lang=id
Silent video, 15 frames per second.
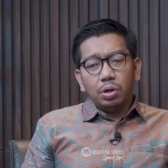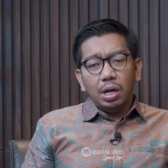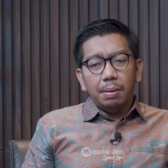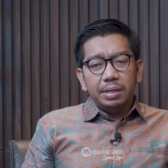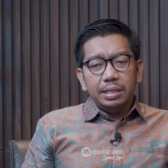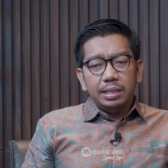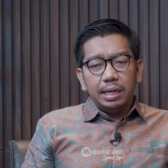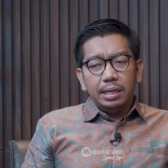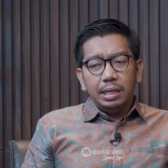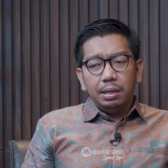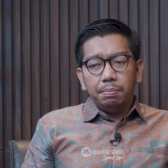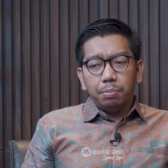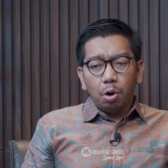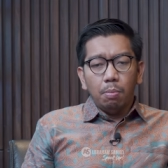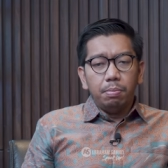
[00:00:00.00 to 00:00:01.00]
juga
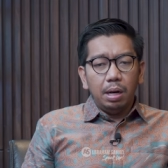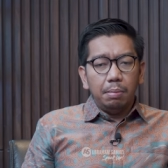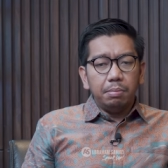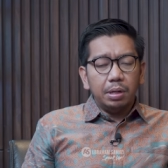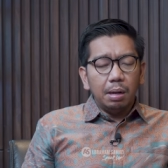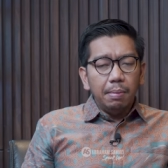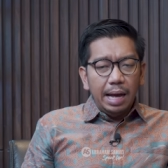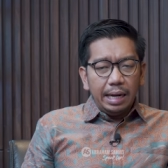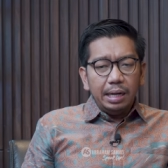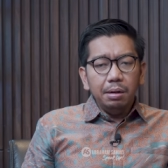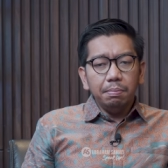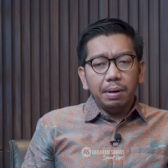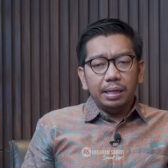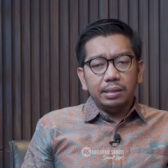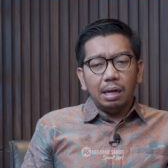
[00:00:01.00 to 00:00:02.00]
menjadi problem.
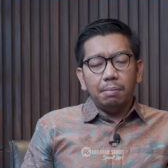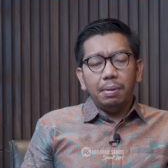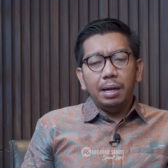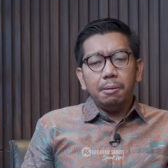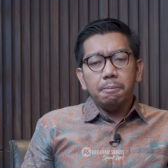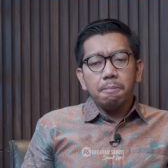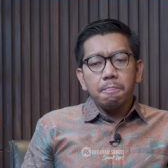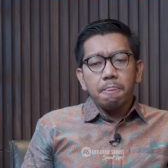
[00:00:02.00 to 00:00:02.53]
Kemarin Pak Samad,